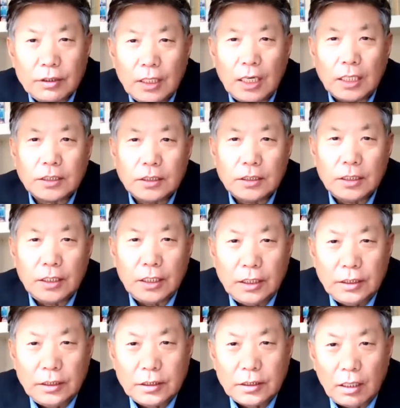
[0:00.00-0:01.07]
那是
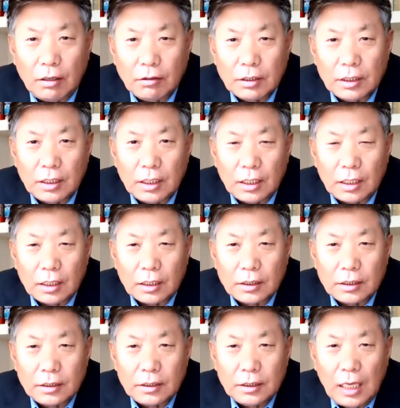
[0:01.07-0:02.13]
林昭的
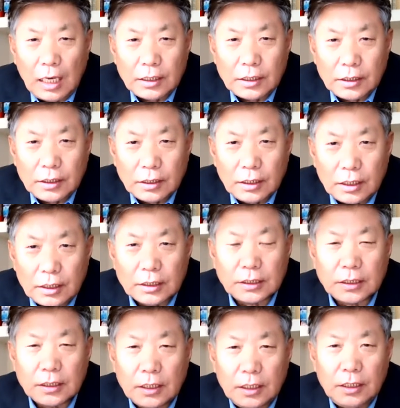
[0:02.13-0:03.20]
诞生的日
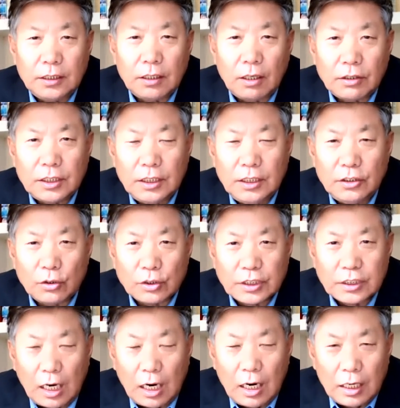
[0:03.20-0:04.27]
子。林昭是一九
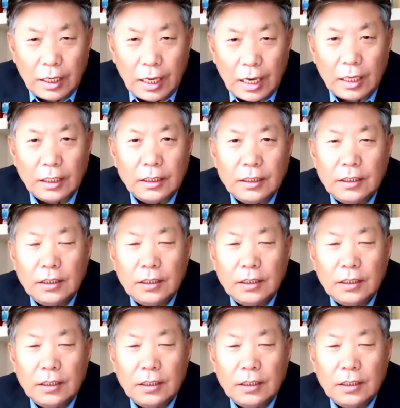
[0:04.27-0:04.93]
三二年